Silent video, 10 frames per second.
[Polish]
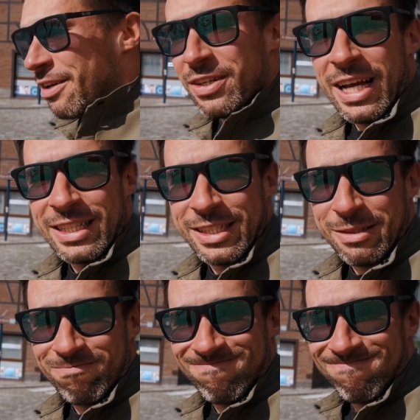widać
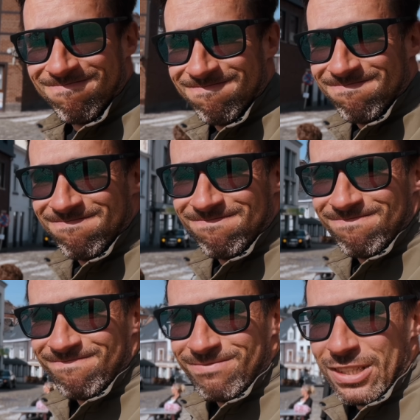
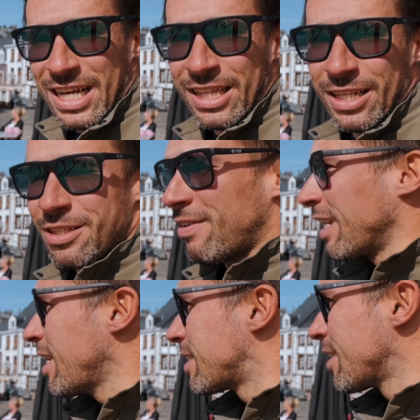no
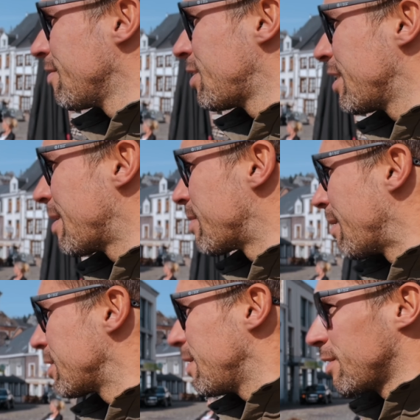zainteresowanie niestety wyścigiem
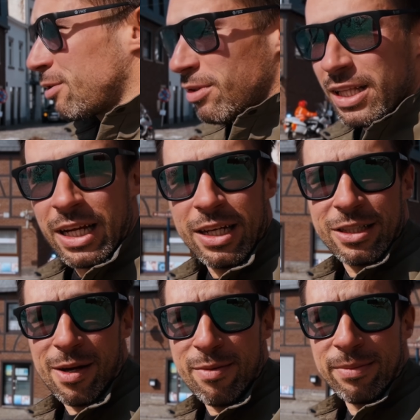damskim jest tutaj takie
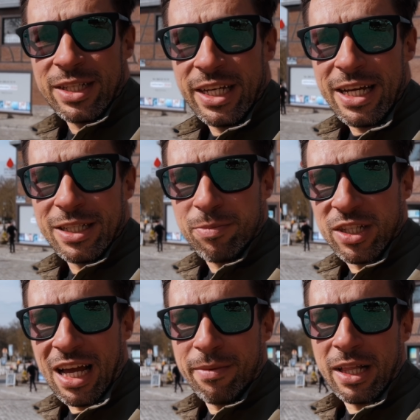sobie. Mam nadzieję, że
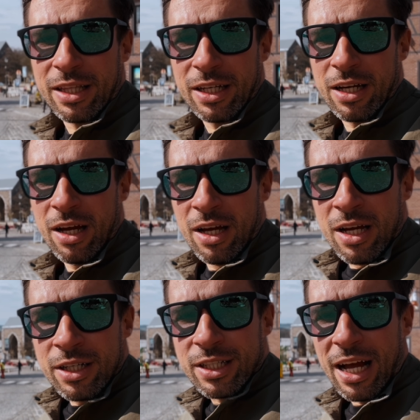przynajmniej na tych
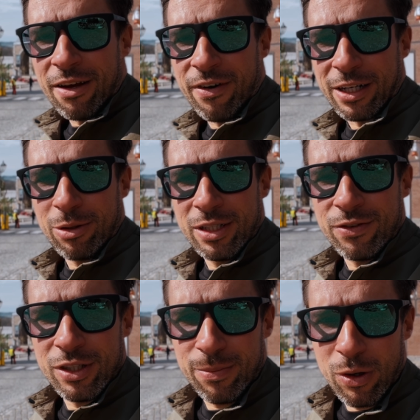sztajfach, które
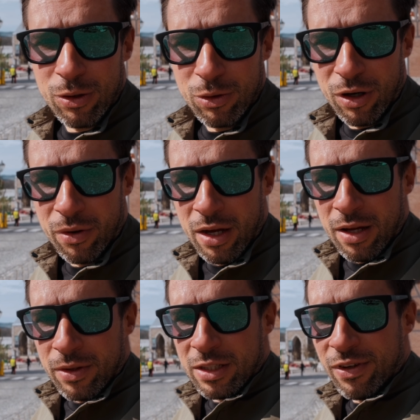dziewczyny pokonują,
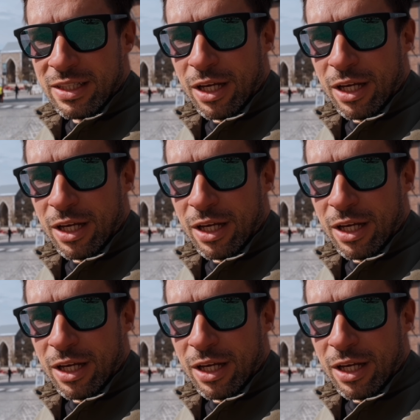jest więcej